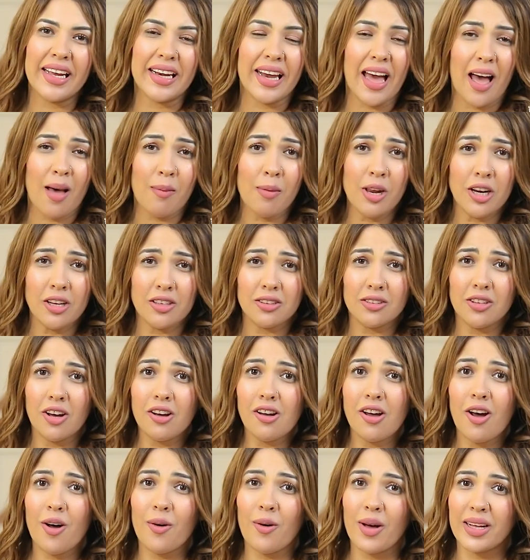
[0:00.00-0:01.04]
اللي عملت
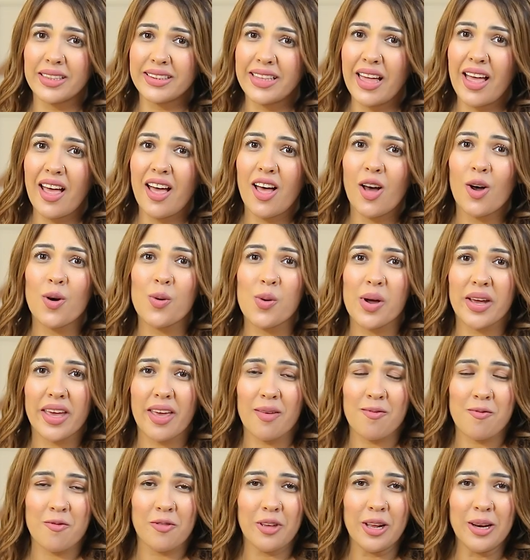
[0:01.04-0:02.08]
ضجه وقتها هو
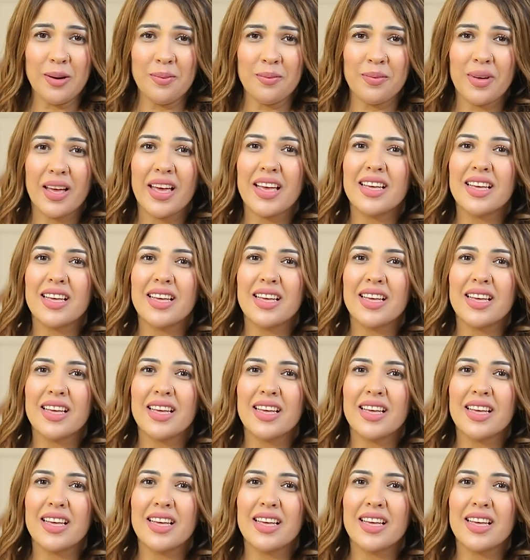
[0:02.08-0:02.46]
كان فيلم